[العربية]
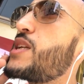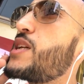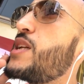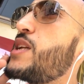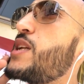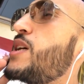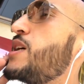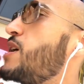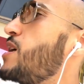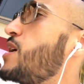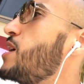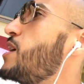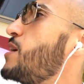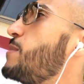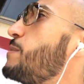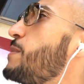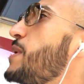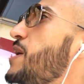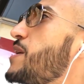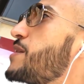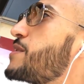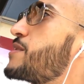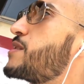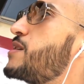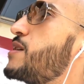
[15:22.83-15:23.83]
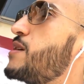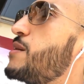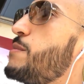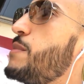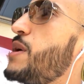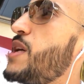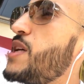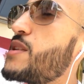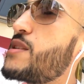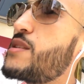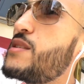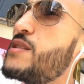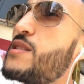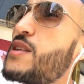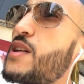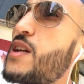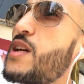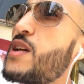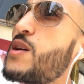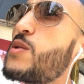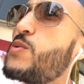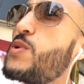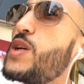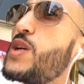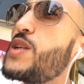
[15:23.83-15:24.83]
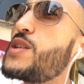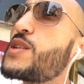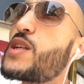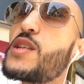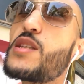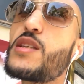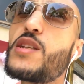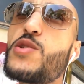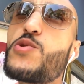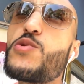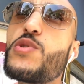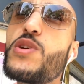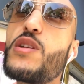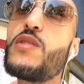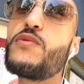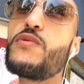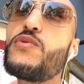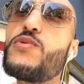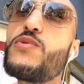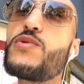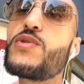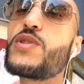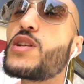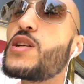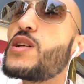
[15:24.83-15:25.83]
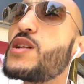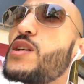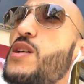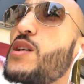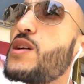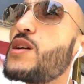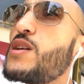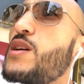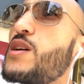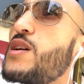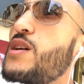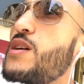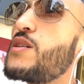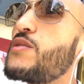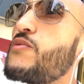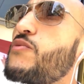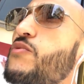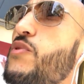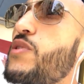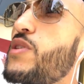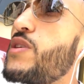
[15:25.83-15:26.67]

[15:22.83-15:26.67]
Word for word: ديال ما حد ما حد انت كيكون عندك دير شويه ديال الفلوس آه،